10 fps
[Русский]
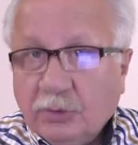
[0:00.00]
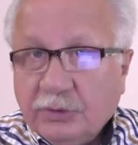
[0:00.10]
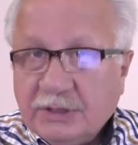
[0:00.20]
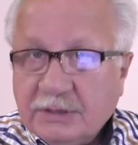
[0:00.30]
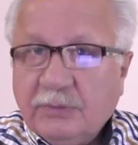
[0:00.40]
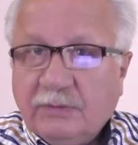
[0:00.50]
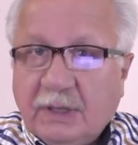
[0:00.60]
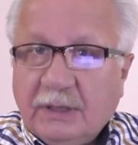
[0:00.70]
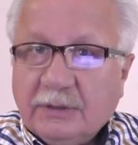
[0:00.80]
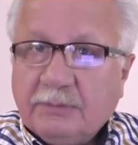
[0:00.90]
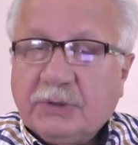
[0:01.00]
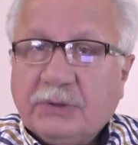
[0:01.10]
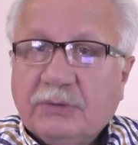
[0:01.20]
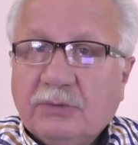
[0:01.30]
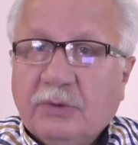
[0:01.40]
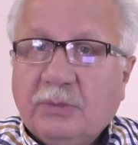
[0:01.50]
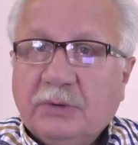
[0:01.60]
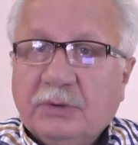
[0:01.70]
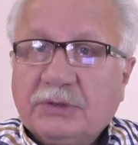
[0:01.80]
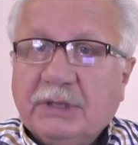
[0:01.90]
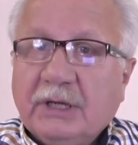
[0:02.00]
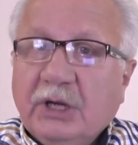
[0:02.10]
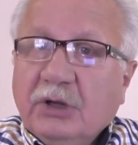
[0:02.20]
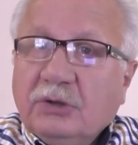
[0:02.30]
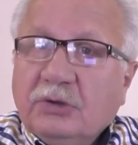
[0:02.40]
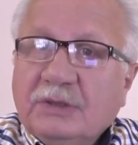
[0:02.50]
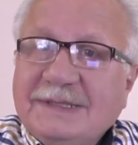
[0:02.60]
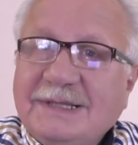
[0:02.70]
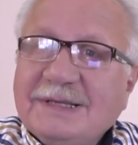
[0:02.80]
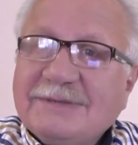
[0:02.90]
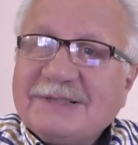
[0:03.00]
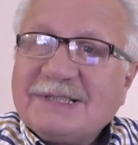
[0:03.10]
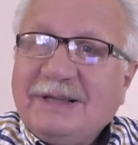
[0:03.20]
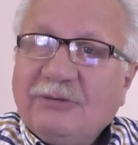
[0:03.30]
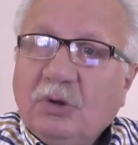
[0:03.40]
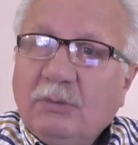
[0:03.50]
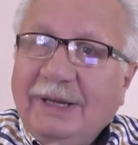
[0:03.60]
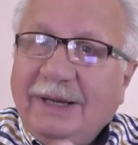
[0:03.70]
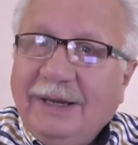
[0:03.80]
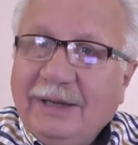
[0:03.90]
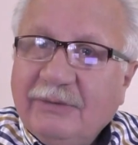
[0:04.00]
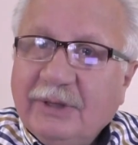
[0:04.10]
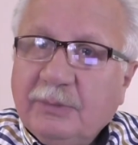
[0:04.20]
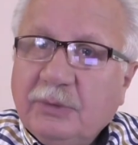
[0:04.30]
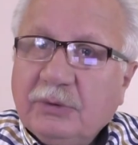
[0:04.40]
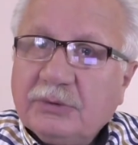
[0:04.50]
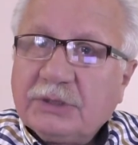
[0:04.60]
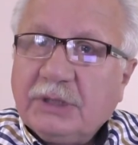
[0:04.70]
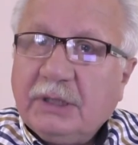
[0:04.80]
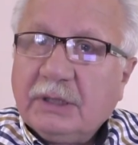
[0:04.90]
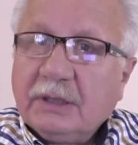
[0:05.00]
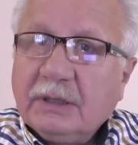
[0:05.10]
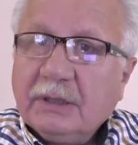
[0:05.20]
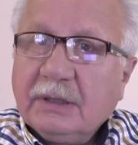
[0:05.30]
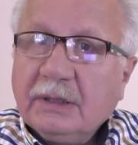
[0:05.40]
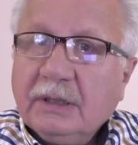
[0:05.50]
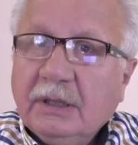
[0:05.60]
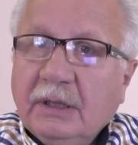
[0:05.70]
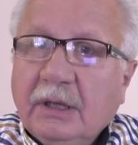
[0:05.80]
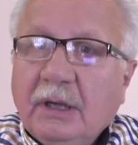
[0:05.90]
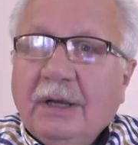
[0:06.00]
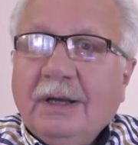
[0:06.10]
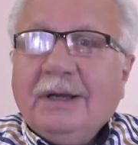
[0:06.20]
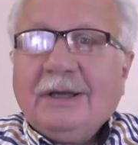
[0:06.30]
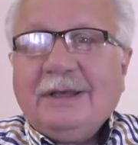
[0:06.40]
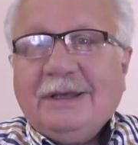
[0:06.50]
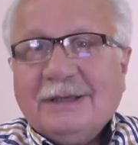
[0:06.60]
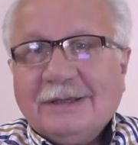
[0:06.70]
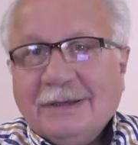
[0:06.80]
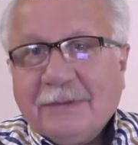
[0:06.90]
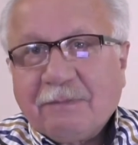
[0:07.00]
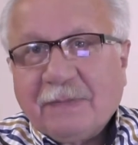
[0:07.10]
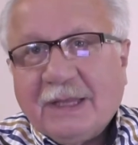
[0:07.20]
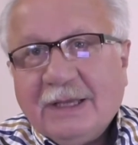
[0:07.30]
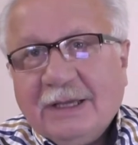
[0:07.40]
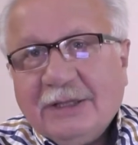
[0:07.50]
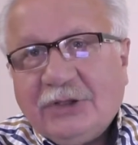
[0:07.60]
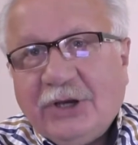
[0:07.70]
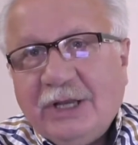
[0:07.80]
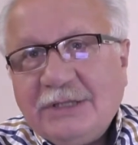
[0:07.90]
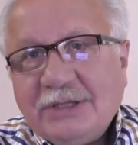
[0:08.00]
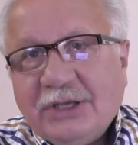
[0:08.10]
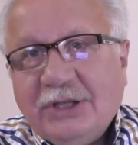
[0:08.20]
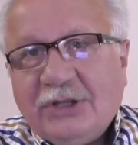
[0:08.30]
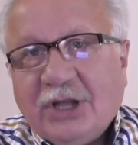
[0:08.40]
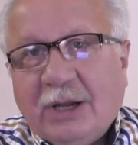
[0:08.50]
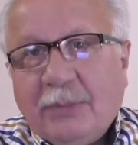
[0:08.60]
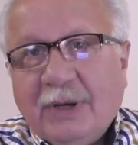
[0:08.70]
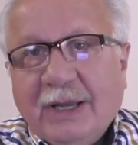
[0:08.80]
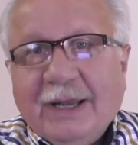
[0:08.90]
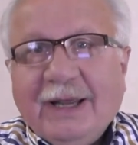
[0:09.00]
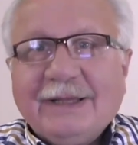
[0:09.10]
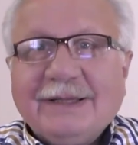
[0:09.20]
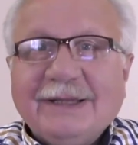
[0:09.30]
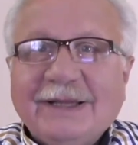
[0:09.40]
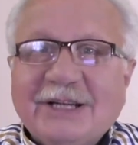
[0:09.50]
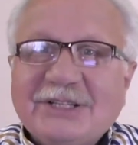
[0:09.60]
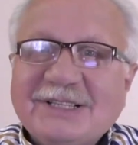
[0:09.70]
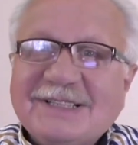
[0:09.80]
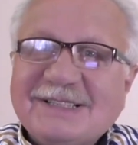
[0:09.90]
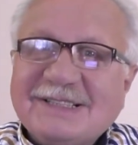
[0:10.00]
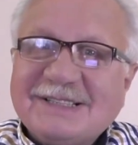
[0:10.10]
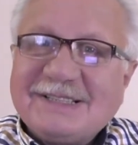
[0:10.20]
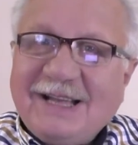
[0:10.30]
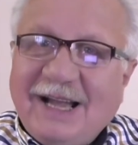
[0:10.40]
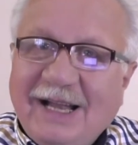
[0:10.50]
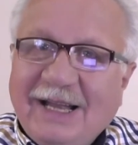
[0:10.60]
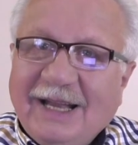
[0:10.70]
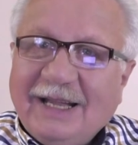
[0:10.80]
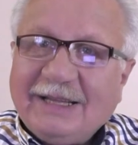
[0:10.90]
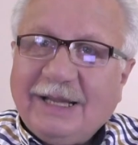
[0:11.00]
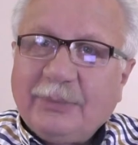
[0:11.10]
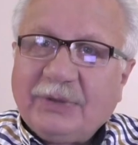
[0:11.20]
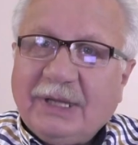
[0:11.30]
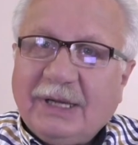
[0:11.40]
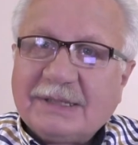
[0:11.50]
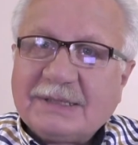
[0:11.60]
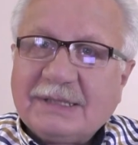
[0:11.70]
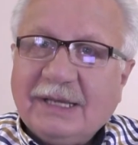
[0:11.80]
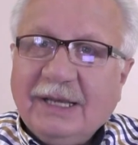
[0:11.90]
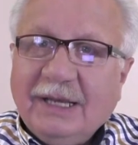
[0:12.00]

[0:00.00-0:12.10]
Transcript: но не забывали про другое полушарие, то здесь в основном левое полушарие. И Третий этап – это наша социальная адаптация,